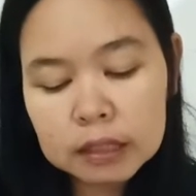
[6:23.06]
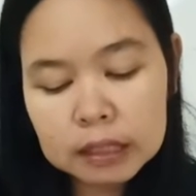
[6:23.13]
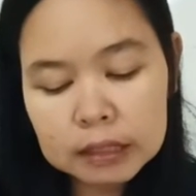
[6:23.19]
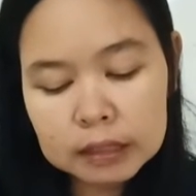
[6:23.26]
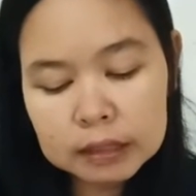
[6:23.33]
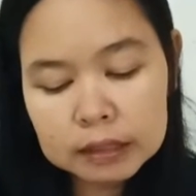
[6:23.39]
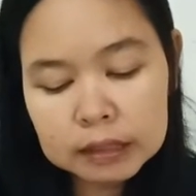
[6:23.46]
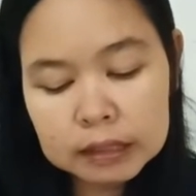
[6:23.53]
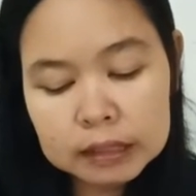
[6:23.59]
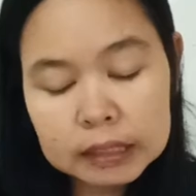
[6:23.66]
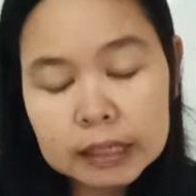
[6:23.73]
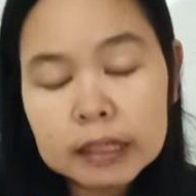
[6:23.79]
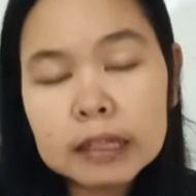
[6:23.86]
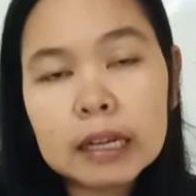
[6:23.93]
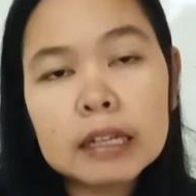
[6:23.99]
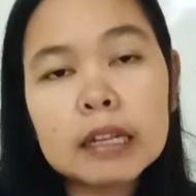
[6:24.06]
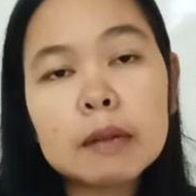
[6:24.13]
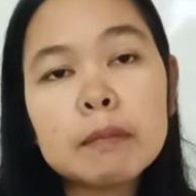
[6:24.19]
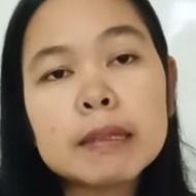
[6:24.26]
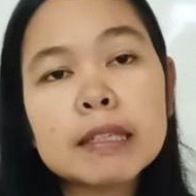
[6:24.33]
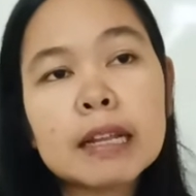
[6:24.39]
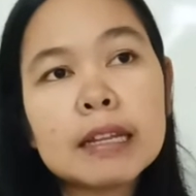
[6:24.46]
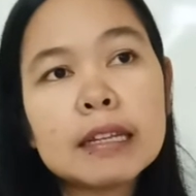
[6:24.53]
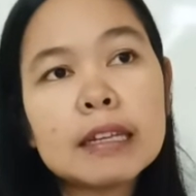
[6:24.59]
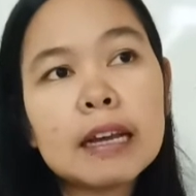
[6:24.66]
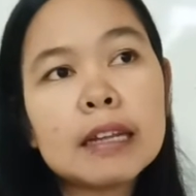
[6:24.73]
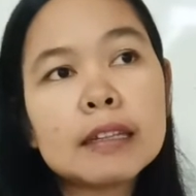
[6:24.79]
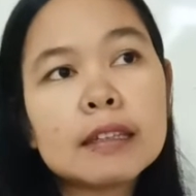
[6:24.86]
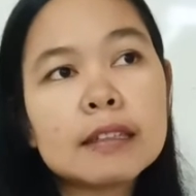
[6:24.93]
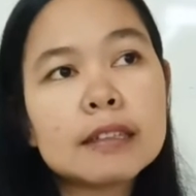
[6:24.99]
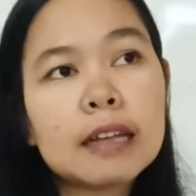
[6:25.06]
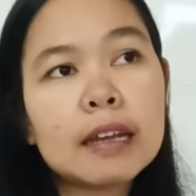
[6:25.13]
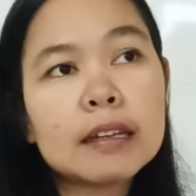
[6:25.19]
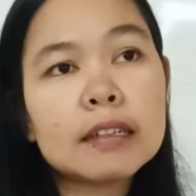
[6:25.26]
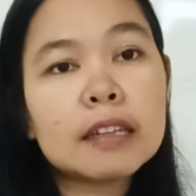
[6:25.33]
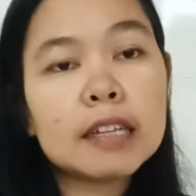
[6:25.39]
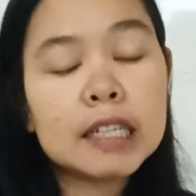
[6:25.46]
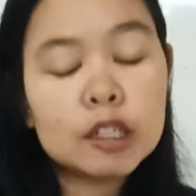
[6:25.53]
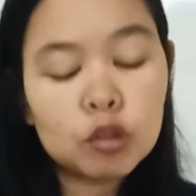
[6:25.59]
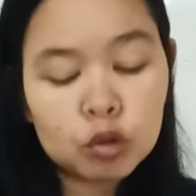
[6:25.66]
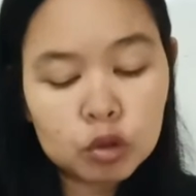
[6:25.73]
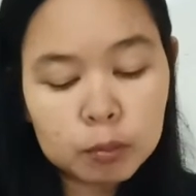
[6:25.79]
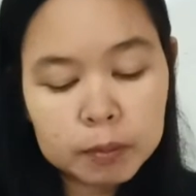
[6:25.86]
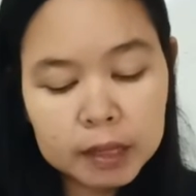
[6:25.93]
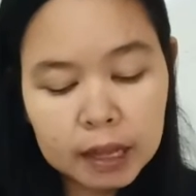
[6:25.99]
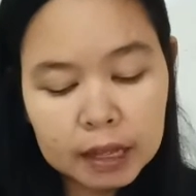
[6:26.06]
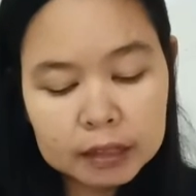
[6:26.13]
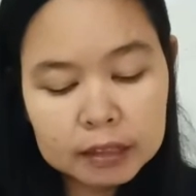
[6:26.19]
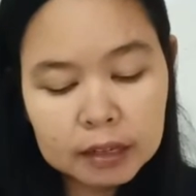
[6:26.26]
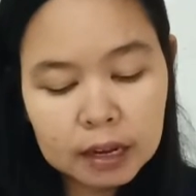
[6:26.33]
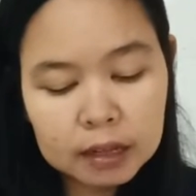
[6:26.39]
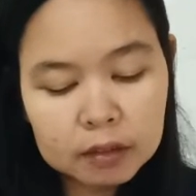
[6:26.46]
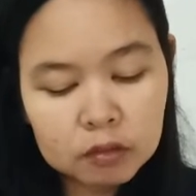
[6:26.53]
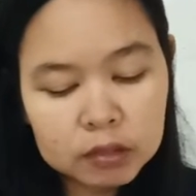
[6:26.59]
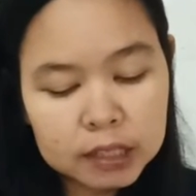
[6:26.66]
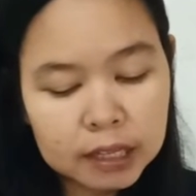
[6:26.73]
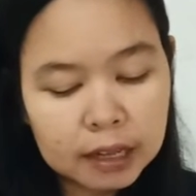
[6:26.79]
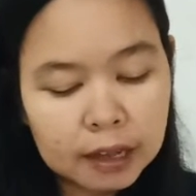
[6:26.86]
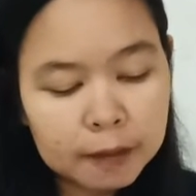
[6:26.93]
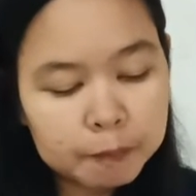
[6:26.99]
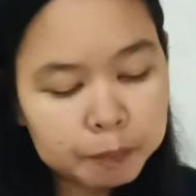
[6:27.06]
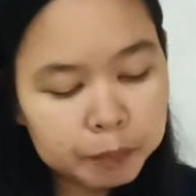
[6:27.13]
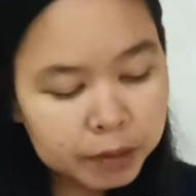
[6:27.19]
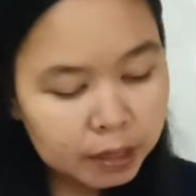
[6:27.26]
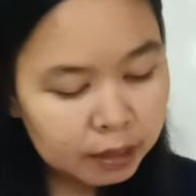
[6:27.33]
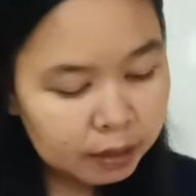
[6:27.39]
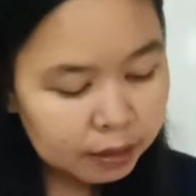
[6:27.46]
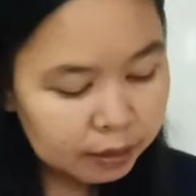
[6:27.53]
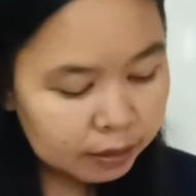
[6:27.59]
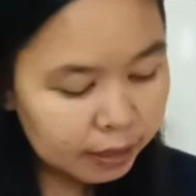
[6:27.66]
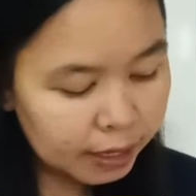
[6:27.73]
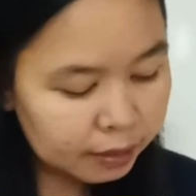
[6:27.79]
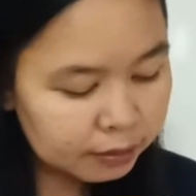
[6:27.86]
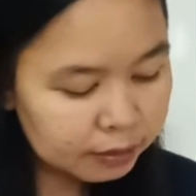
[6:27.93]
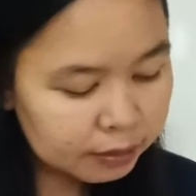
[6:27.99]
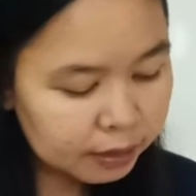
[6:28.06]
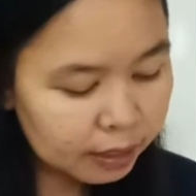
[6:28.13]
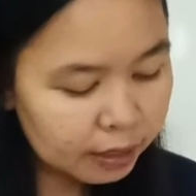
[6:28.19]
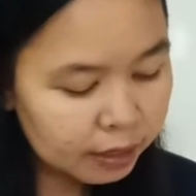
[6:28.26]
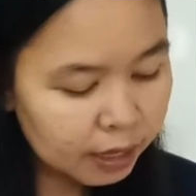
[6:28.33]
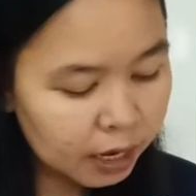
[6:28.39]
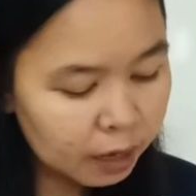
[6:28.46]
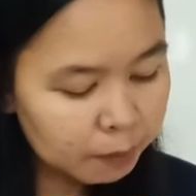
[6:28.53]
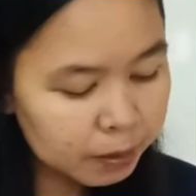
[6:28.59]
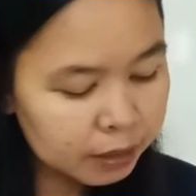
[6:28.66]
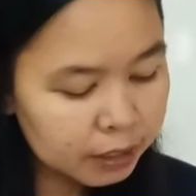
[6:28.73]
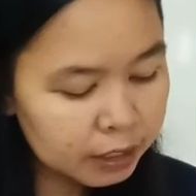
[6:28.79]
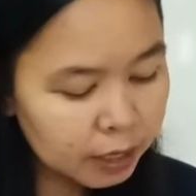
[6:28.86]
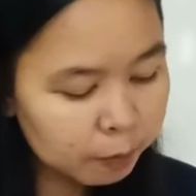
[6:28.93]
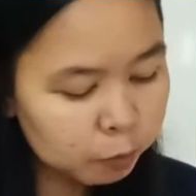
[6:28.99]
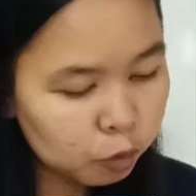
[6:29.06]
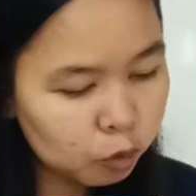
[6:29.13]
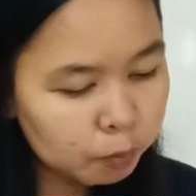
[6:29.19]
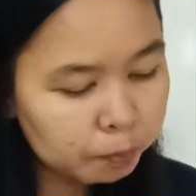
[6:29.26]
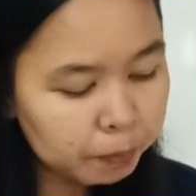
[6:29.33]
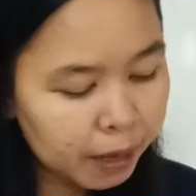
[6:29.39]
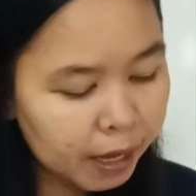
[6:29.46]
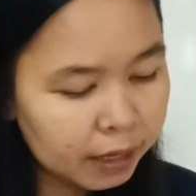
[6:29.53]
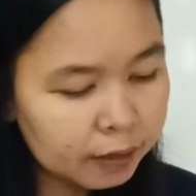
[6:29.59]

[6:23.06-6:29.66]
hmm, jadi kalian bisa lihat carinya di YouTube ya lagunya next sekarang halaman 34